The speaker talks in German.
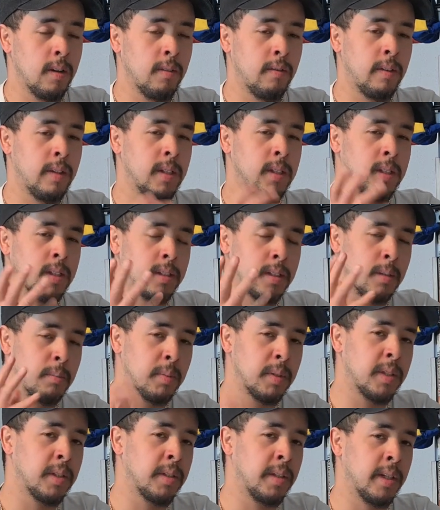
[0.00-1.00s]
weil es ist ein
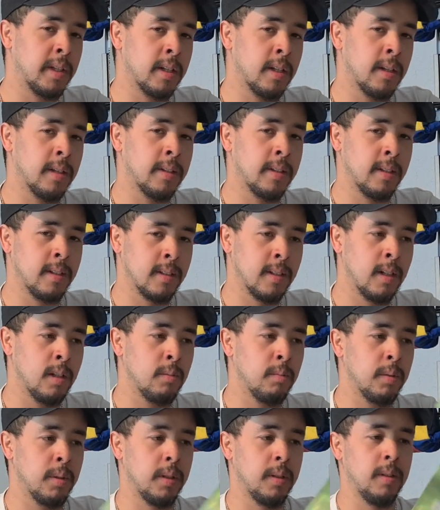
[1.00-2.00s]
bisschen dicker,
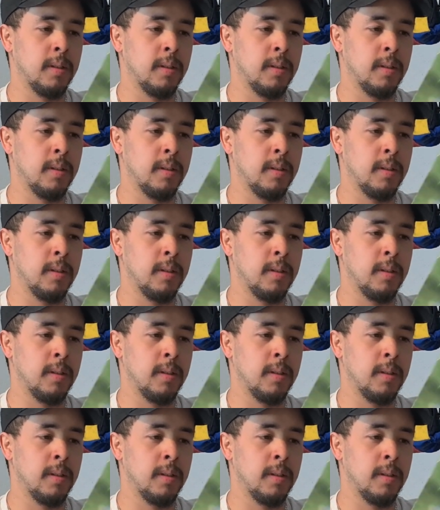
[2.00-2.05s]
deshalb.